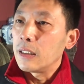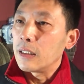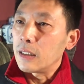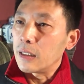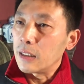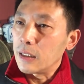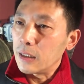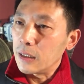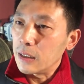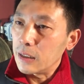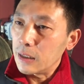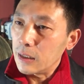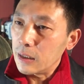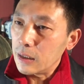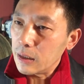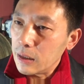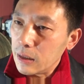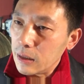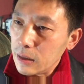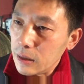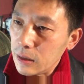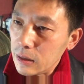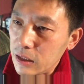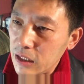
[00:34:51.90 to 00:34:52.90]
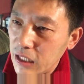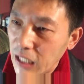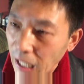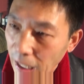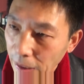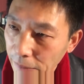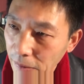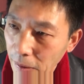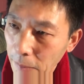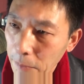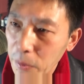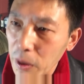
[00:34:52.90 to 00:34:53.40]
呃，
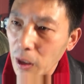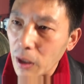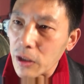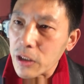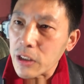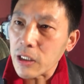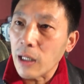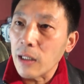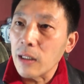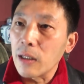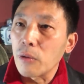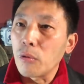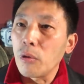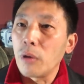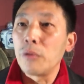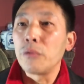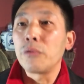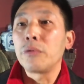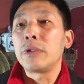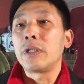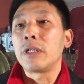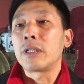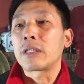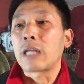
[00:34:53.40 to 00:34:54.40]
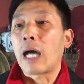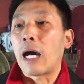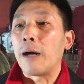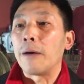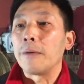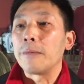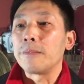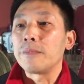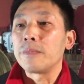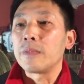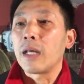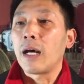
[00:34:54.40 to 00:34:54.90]
千万不要上了郭文贵的
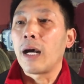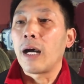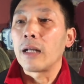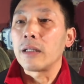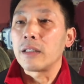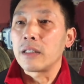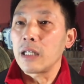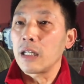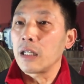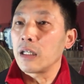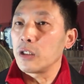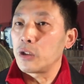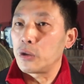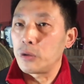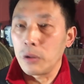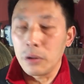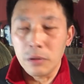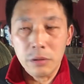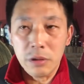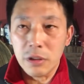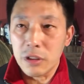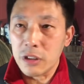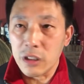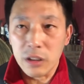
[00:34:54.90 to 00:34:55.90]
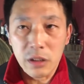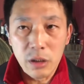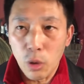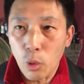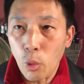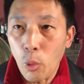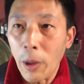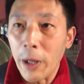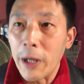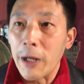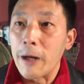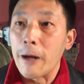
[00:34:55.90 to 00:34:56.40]
当啊，这个绝对是一个
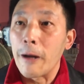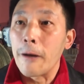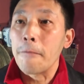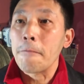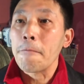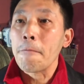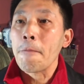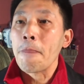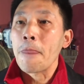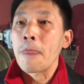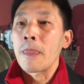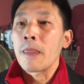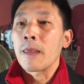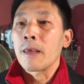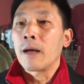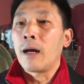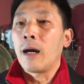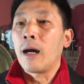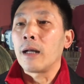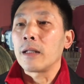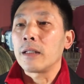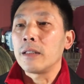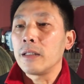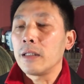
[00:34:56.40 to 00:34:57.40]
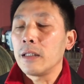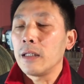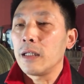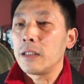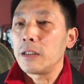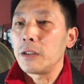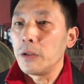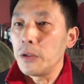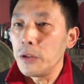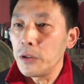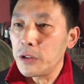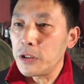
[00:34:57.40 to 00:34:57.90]
坏人，啊，这个
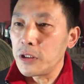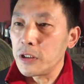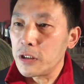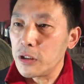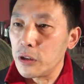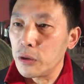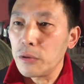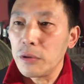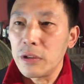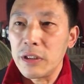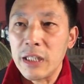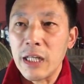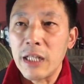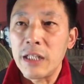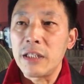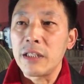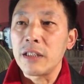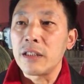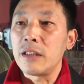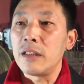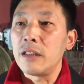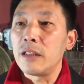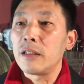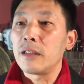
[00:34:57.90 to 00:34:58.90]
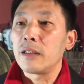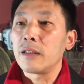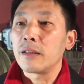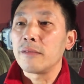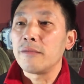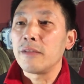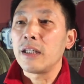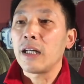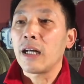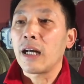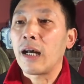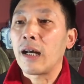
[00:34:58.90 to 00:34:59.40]
尤其是对年轻人的这个
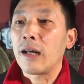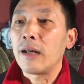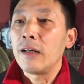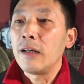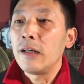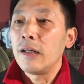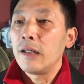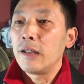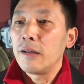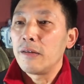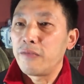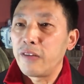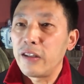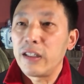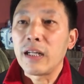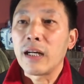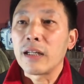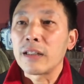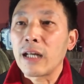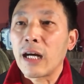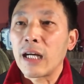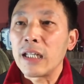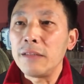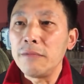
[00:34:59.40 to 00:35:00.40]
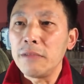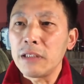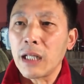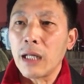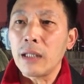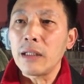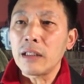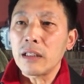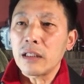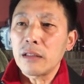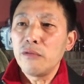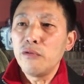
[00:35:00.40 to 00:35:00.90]
危害非常大，因为
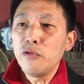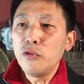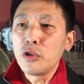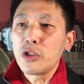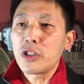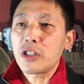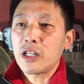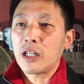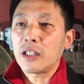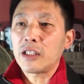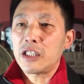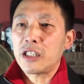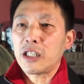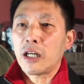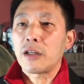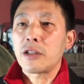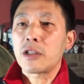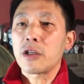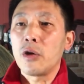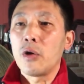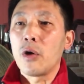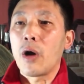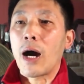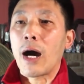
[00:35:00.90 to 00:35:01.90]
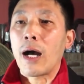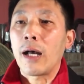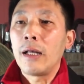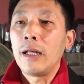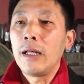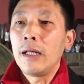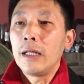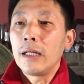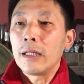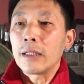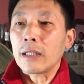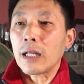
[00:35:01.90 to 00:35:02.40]
他那个物质上的享受啊，
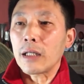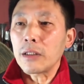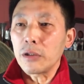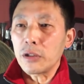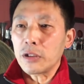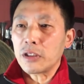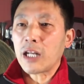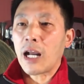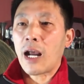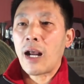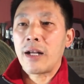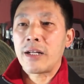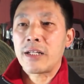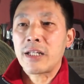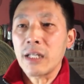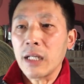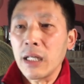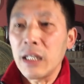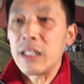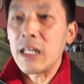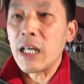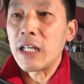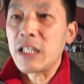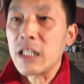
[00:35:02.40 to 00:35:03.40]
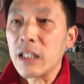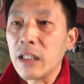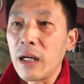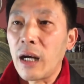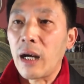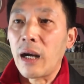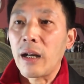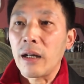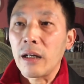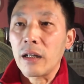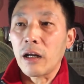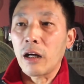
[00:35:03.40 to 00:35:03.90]
他都展示给年轻
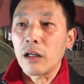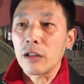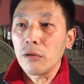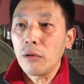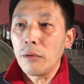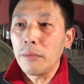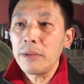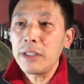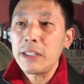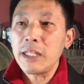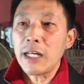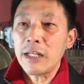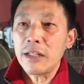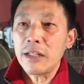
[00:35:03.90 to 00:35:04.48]
人，搞得我们的